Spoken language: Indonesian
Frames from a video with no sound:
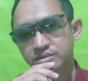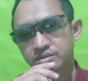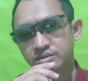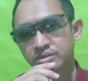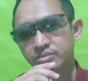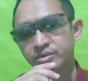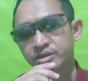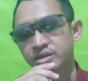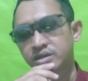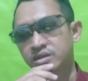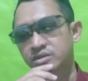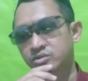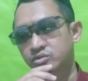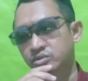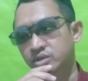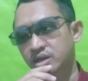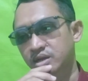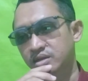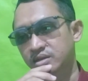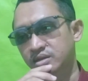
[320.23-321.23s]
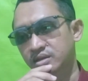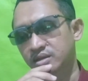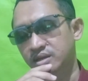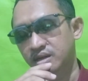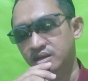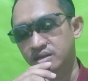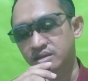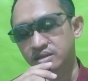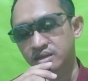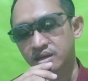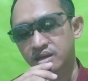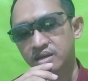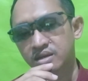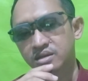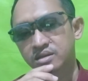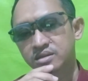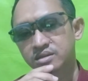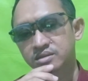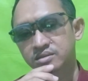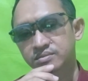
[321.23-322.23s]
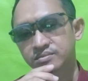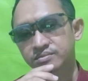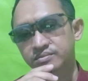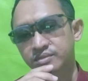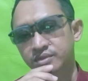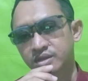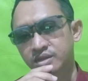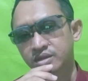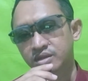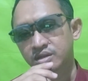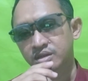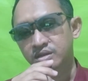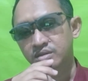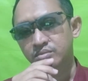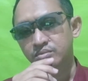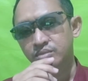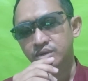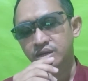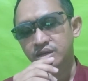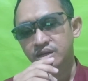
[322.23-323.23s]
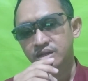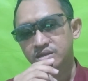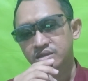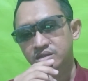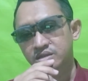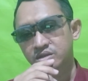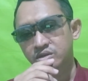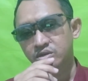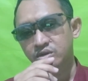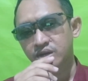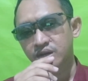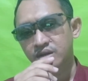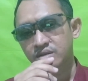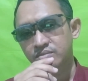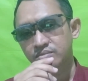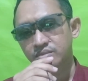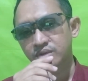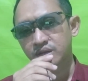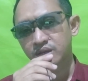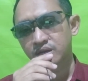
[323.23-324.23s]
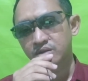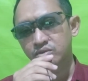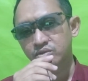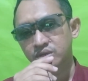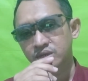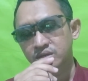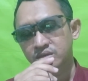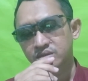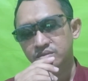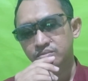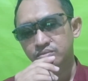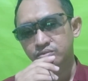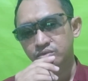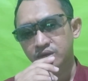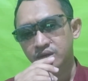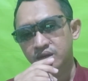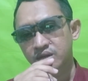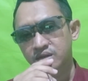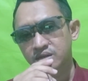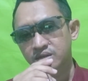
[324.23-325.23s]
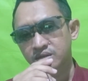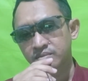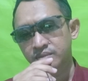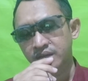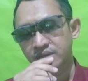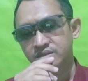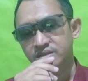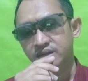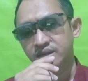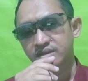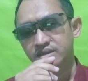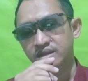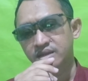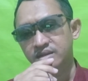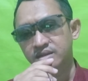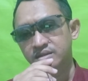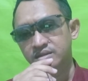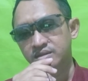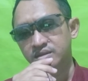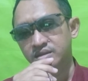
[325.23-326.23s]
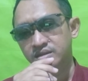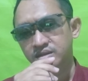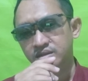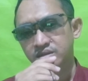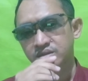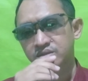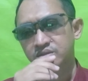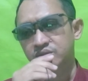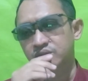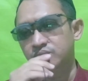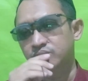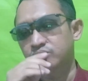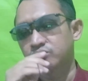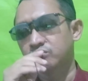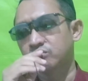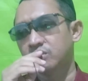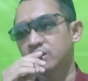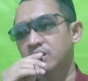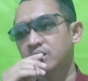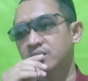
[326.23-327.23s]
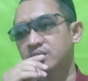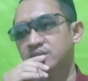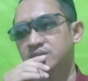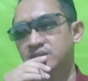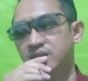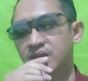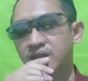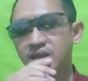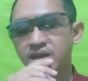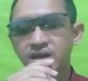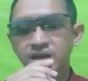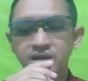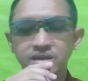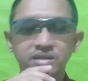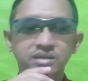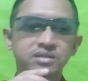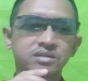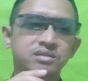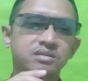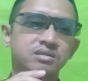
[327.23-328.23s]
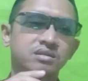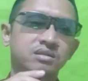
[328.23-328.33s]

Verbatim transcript: Demikian juga ketika kita melihat seseorang melakukan sebuah kemaksiatan, sebuah kesalahan.